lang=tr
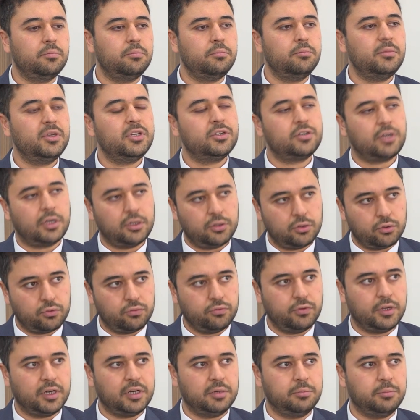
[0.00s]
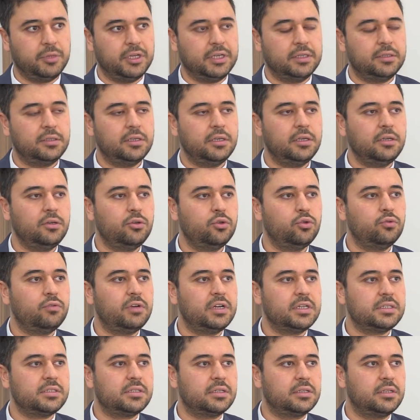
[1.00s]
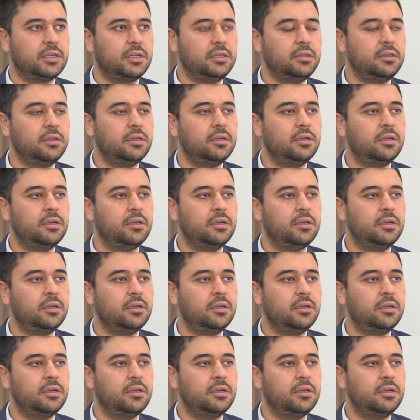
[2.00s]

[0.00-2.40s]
bir randevu verilmekte. Üniversiteden